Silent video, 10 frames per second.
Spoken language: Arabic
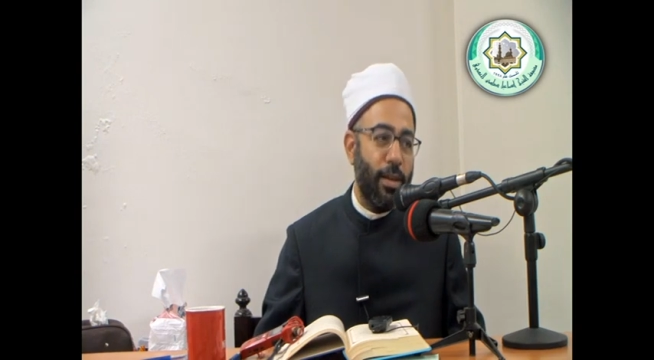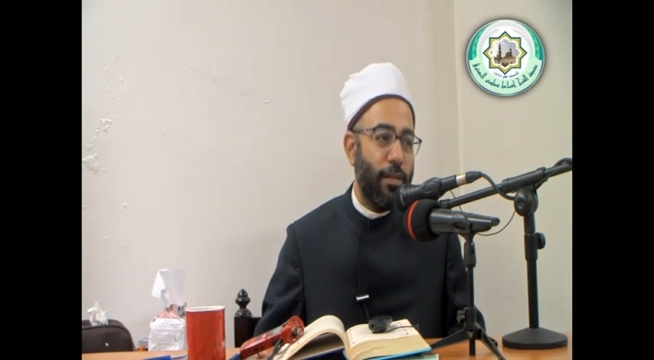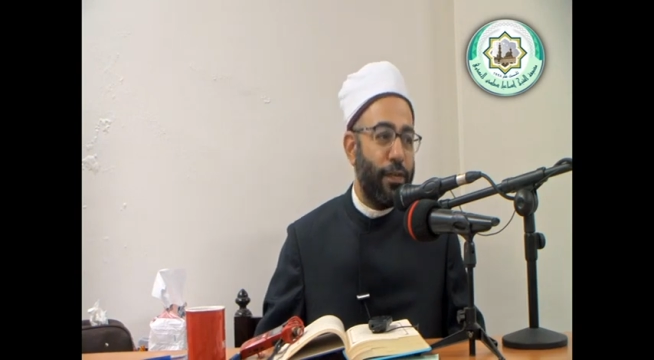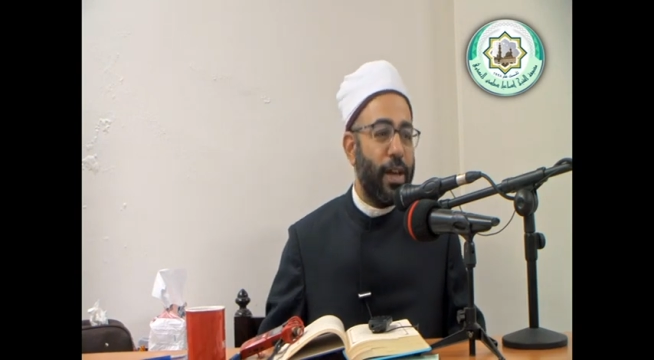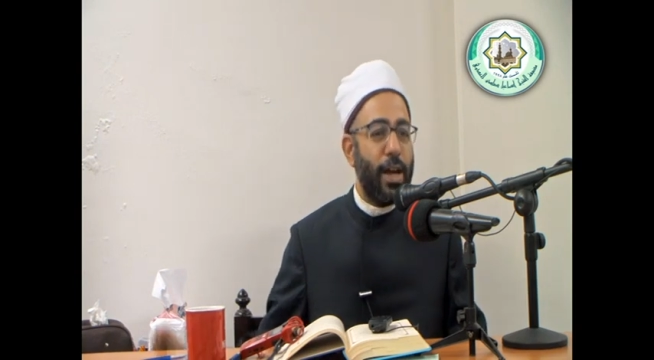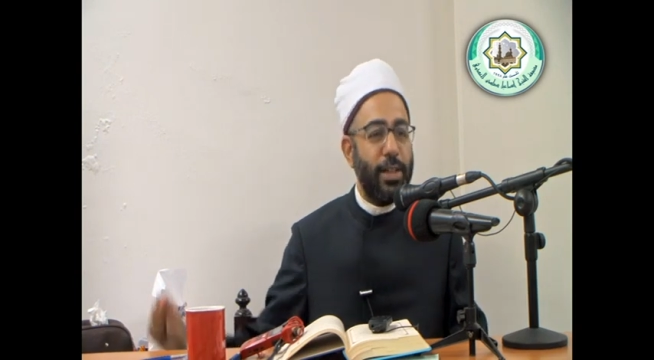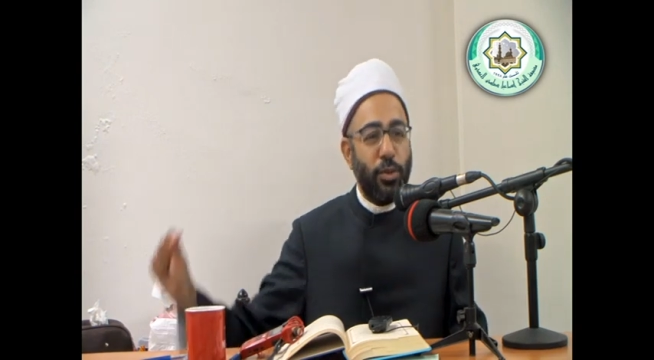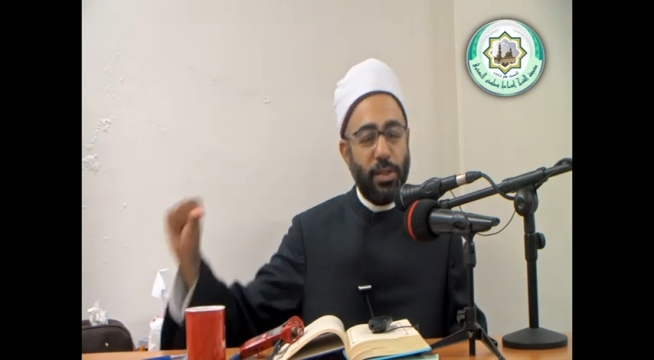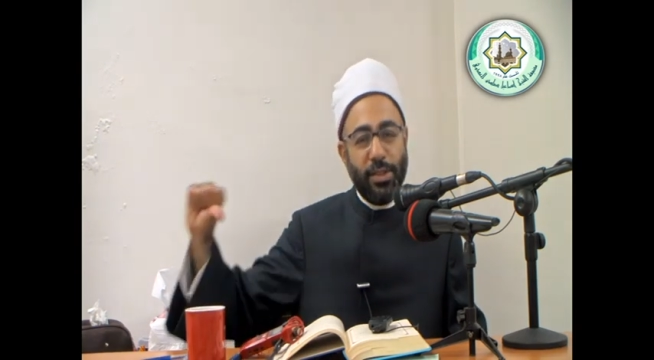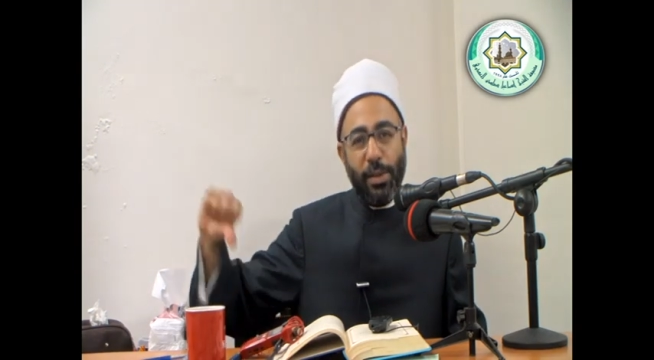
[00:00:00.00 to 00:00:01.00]

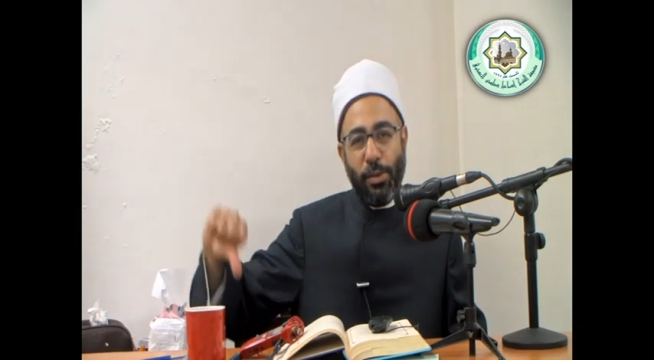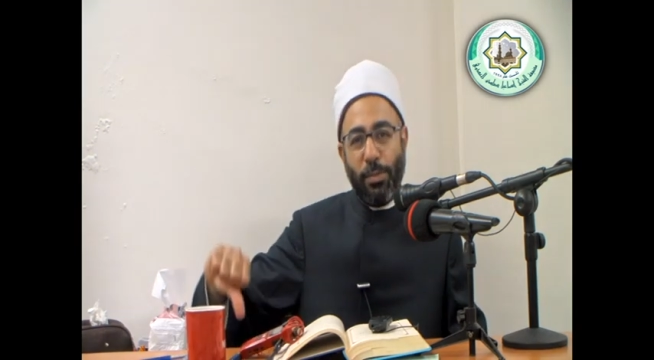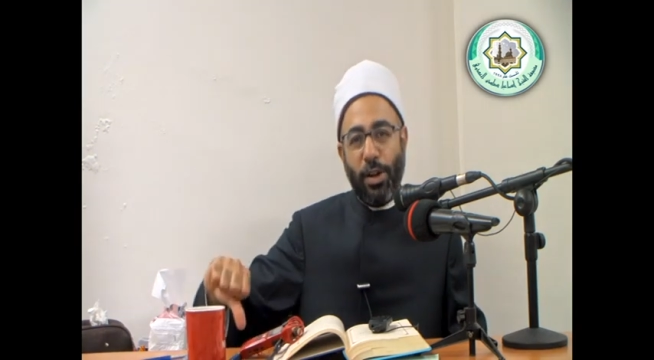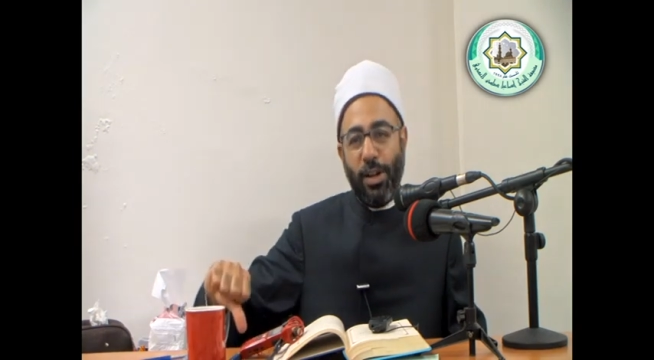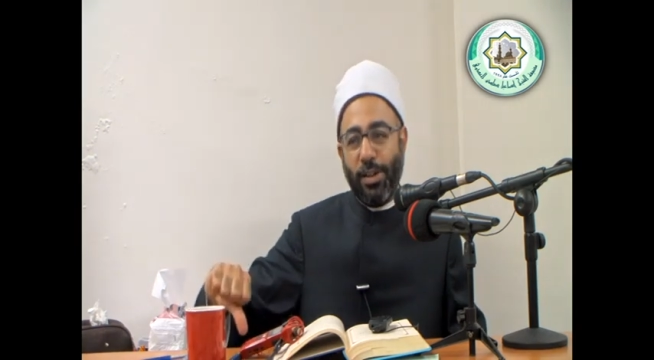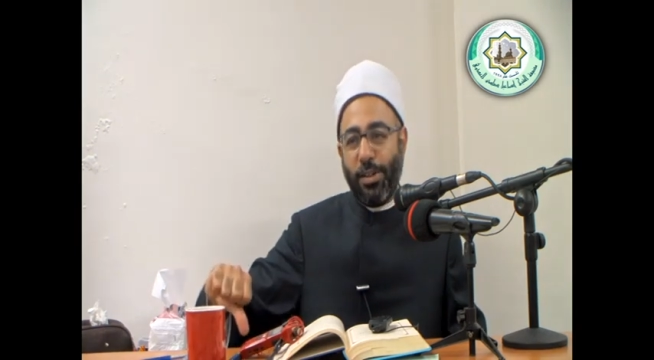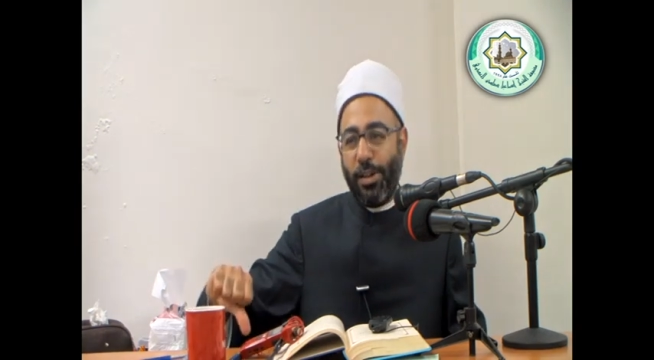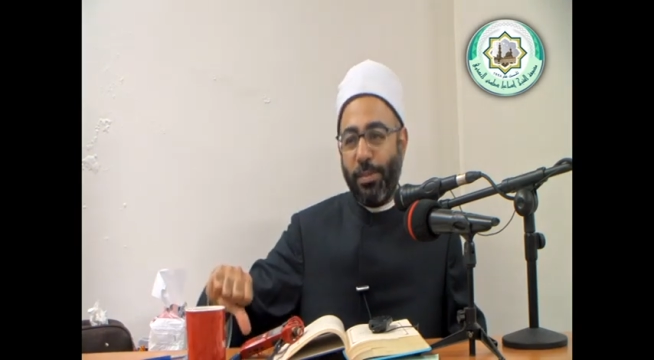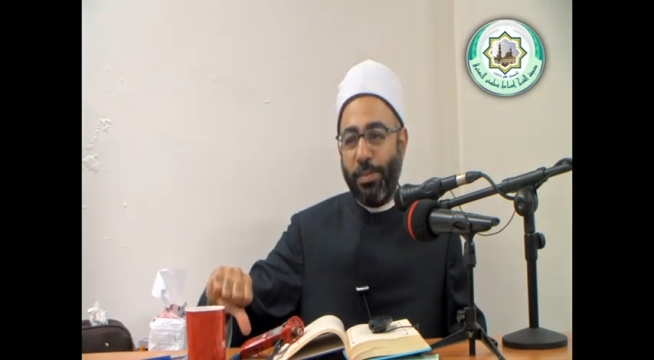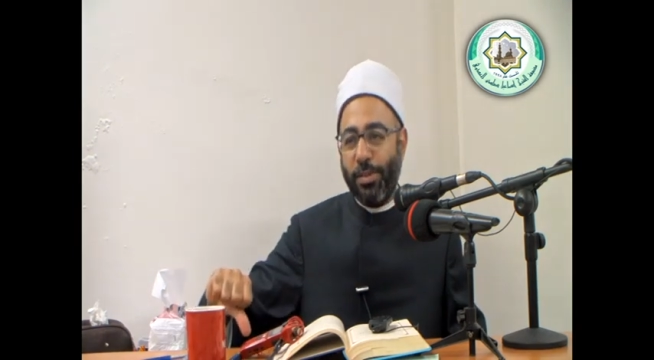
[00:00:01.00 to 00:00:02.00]
فيحصل الثواب
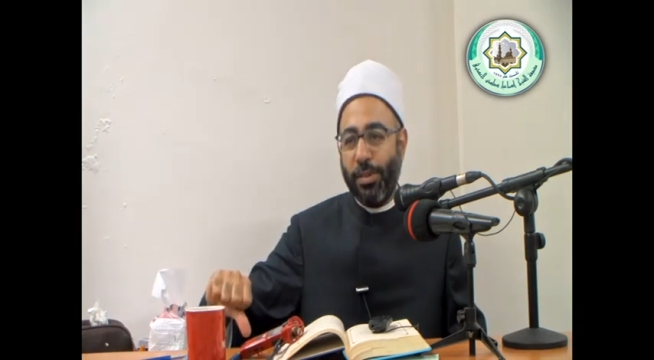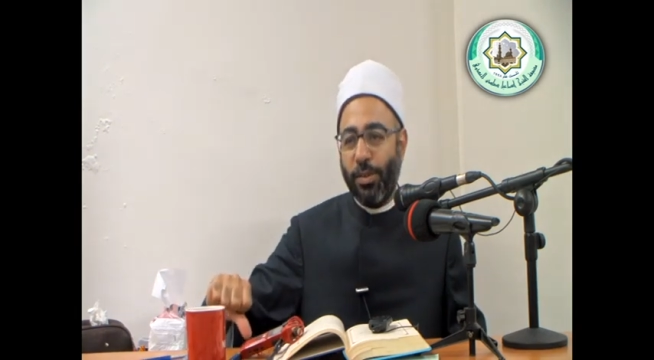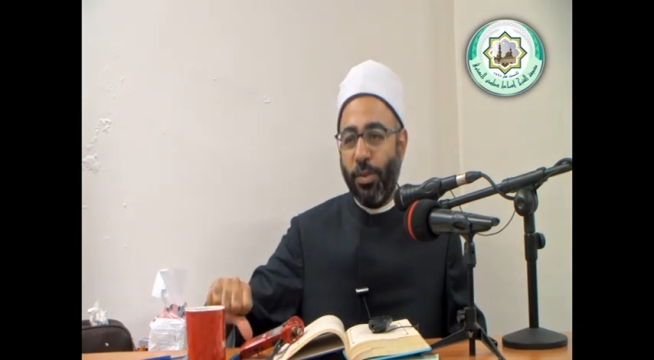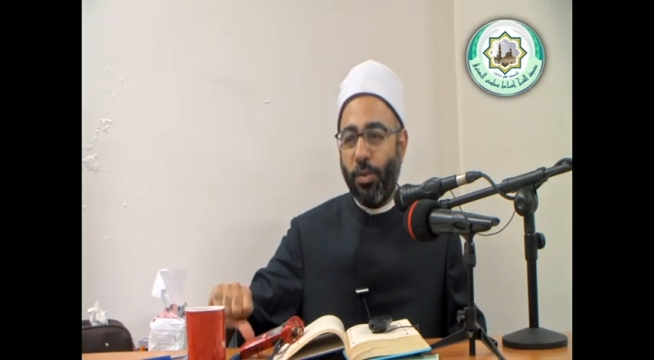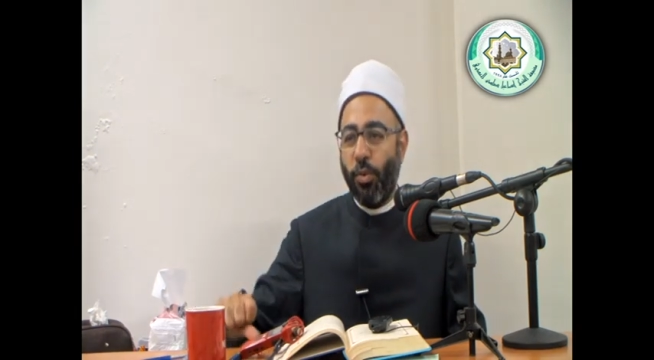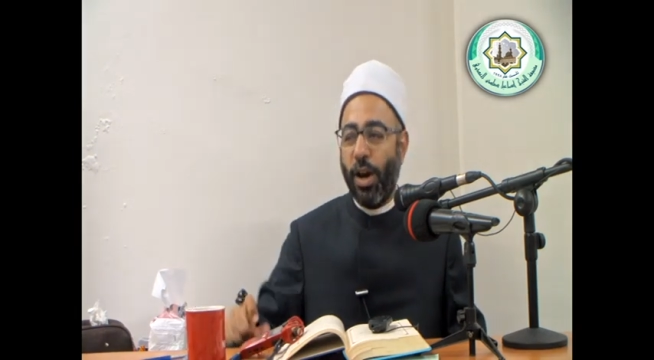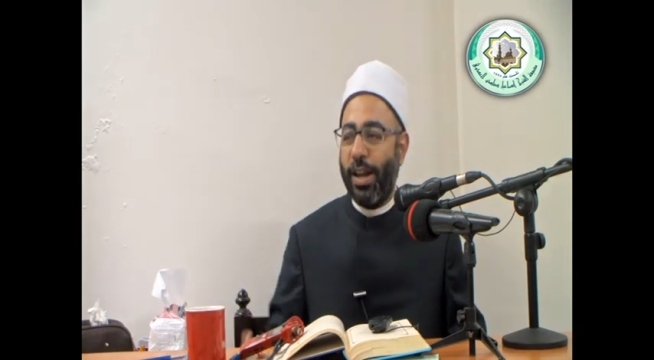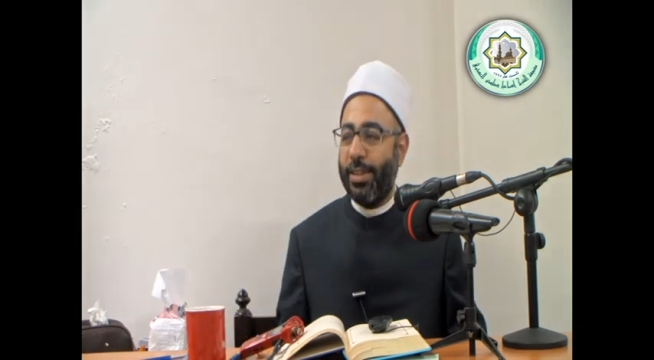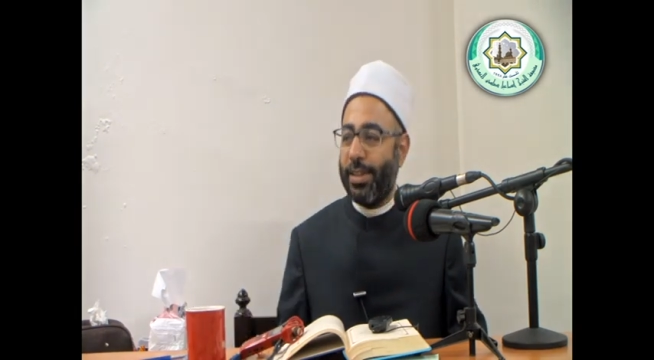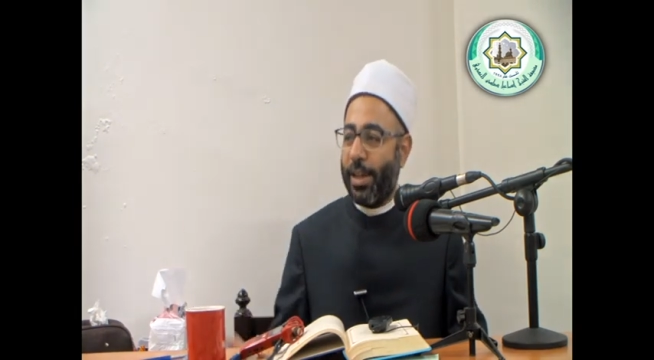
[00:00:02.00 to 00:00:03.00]
والعقاب
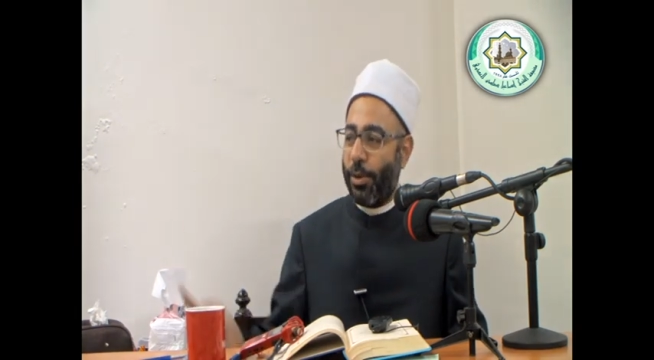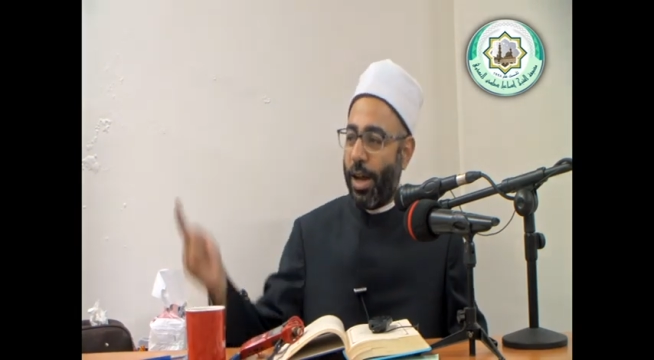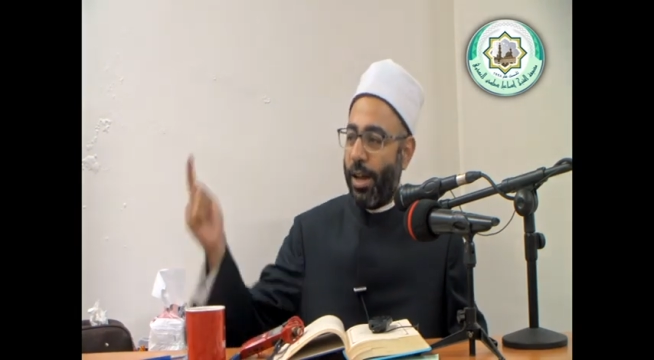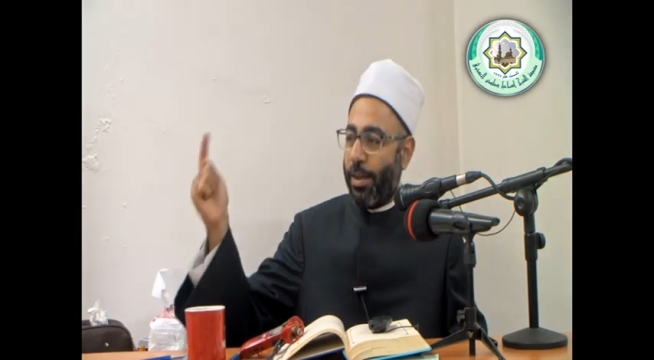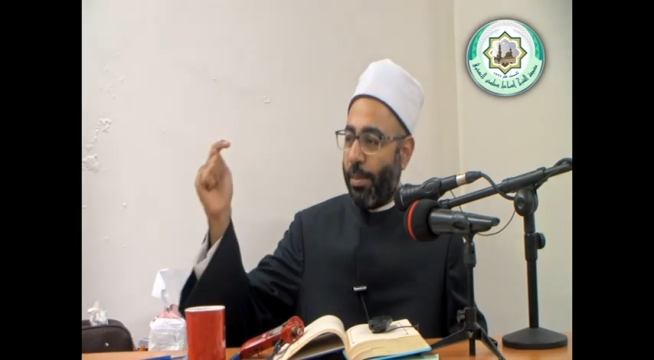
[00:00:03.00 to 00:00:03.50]
ولا تتوهم